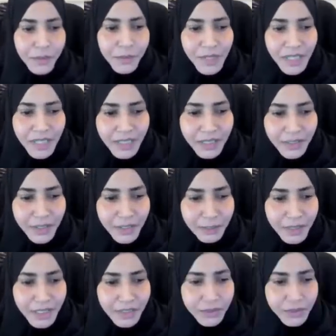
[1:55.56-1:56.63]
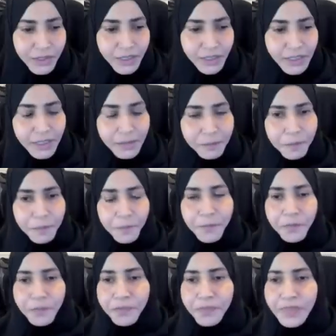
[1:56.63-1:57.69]
بسم الله الرحمن الرحيم
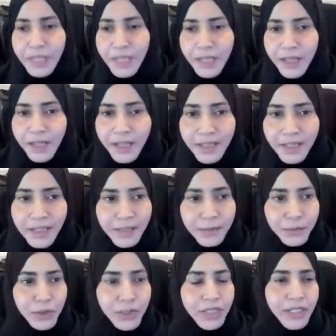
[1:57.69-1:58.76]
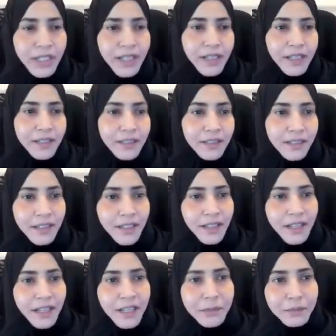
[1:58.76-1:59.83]
الحمد لله
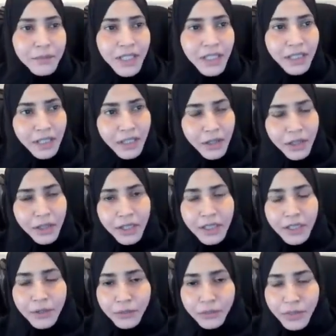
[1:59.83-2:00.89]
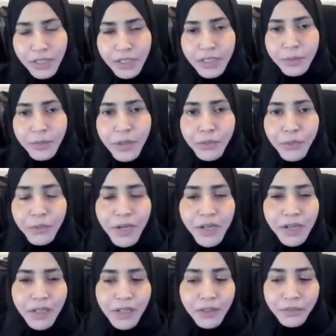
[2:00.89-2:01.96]
حمدا كثيرا طيبا
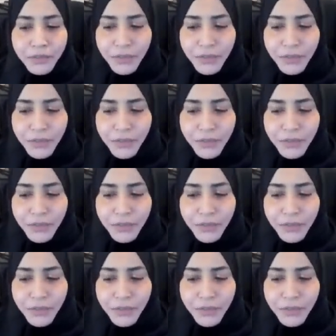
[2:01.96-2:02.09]
مباركا